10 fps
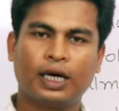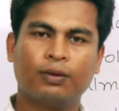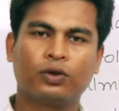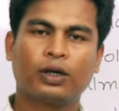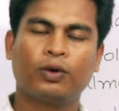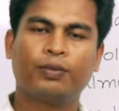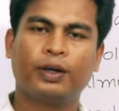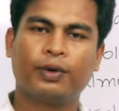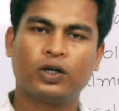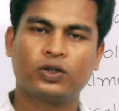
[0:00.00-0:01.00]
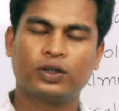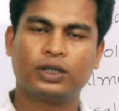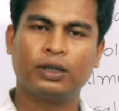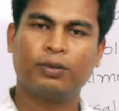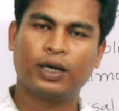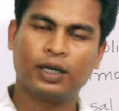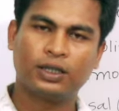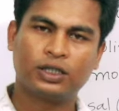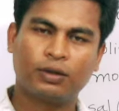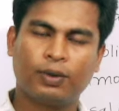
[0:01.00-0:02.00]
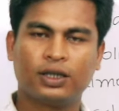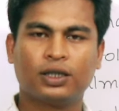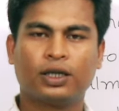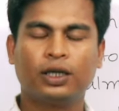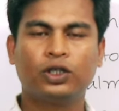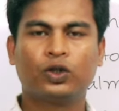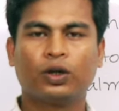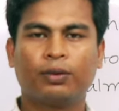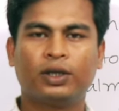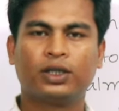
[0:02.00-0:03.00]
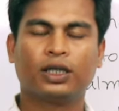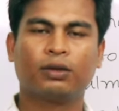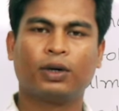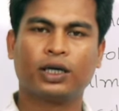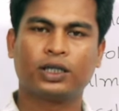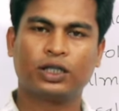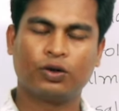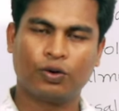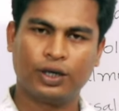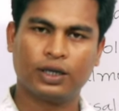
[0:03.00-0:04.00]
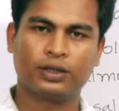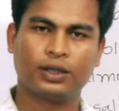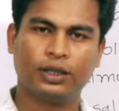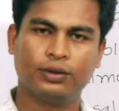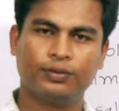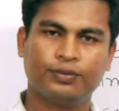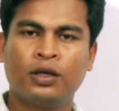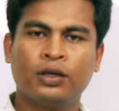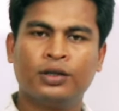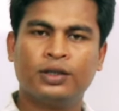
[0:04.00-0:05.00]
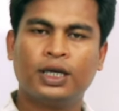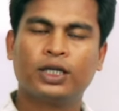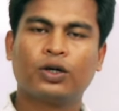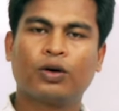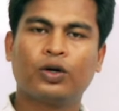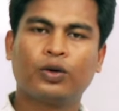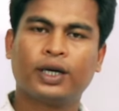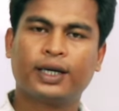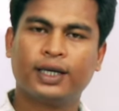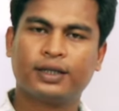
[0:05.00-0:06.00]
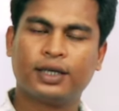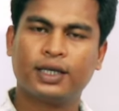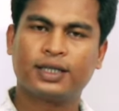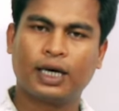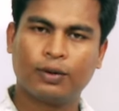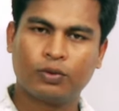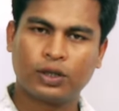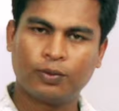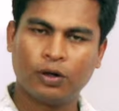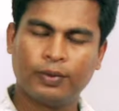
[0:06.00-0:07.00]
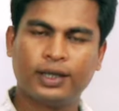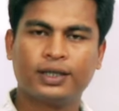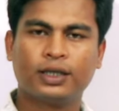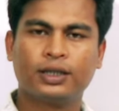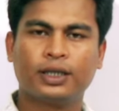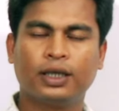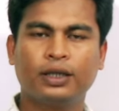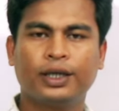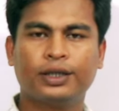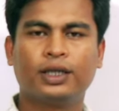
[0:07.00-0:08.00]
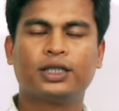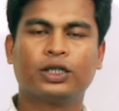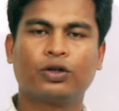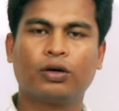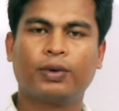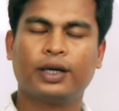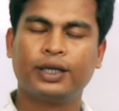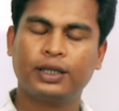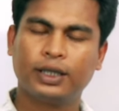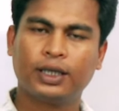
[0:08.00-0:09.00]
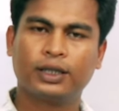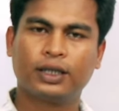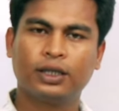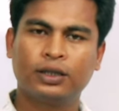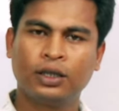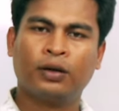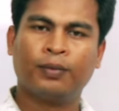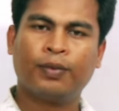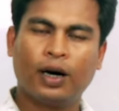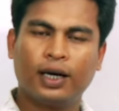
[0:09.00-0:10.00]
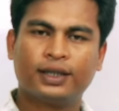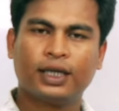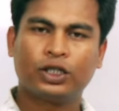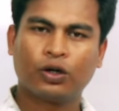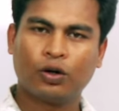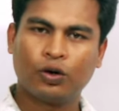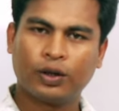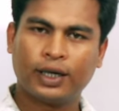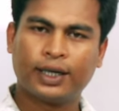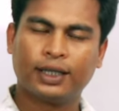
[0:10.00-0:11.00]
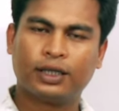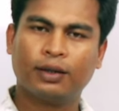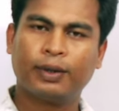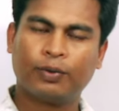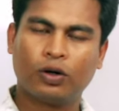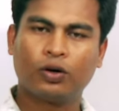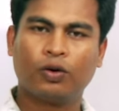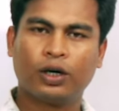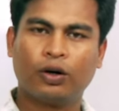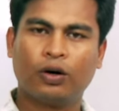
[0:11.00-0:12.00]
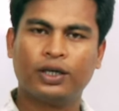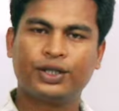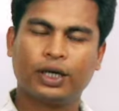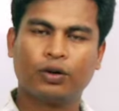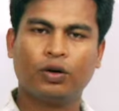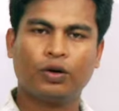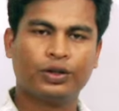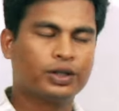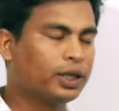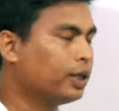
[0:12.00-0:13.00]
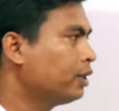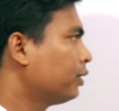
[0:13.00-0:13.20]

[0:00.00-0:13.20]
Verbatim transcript: সালবুটামল প্রিপারেশনটি বাংলাদেশের বাজারে সুনামের সাথে মার্কেটিং করে আসছেন যে সকল রোগের ক্ষেত্রে সালবুটামল মেডিসিনটি নির্দেশিত বা ইন্ডিকেটেড বা যে সকল রোগের ক্ষেত্রে ব্যবহার করা হয় সেগুলো হচ্ছে